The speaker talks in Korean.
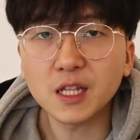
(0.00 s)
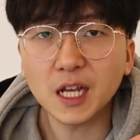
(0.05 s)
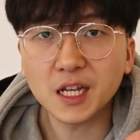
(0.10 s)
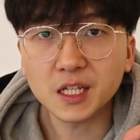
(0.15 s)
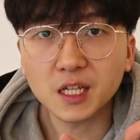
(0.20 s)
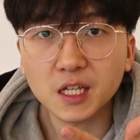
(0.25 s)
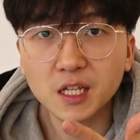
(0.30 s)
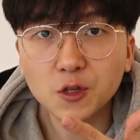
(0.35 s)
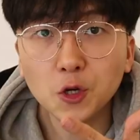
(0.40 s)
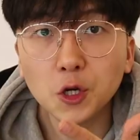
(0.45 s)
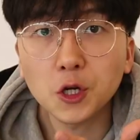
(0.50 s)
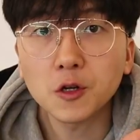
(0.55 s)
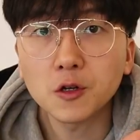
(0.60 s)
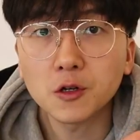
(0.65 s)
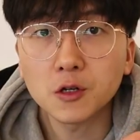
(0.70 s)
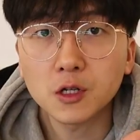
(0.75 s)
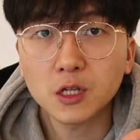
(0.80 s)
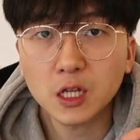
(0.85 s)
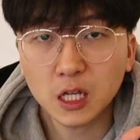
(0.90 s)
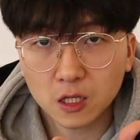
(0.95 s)
다시
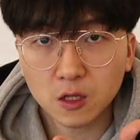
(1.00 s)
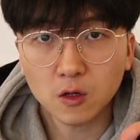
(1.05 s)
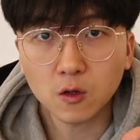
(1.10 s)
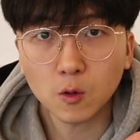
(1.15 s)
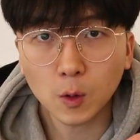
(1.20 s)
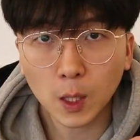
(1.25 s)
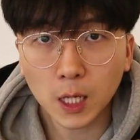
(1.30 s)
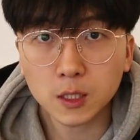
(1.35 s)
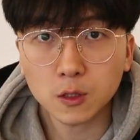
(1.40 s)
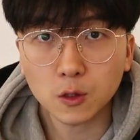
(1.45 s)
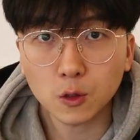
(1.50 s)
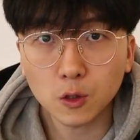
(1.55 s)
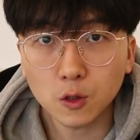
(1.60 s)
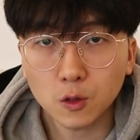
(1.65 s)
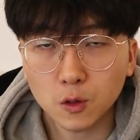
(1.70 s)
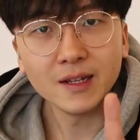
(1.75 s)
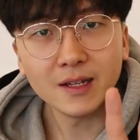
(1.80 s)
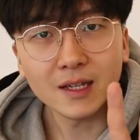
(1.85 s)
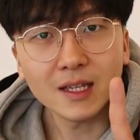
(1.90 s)
촬영을 키는 걸로 하죠